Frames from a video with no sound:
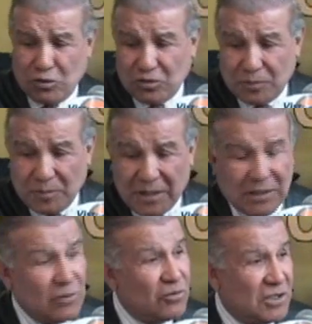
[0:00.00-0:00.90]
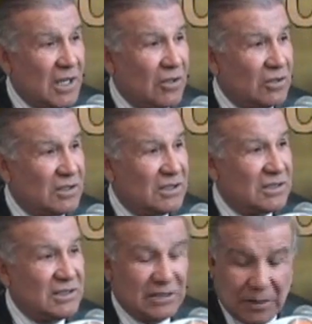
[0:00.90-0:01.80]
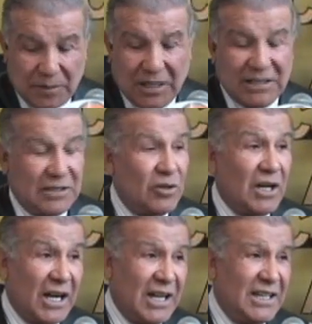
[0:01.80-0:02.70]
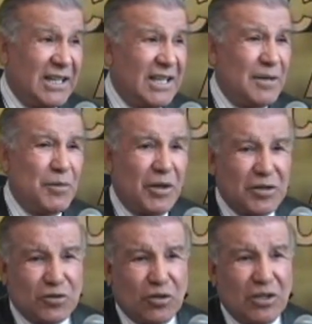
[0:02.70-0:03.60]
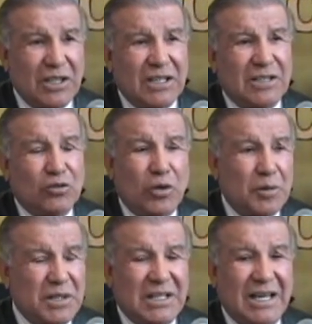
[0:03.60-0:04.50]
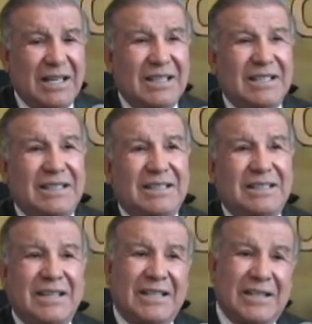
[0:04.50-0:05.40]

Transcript: nos, me han denunciado, y también al señor alcalde, pero eso no evita que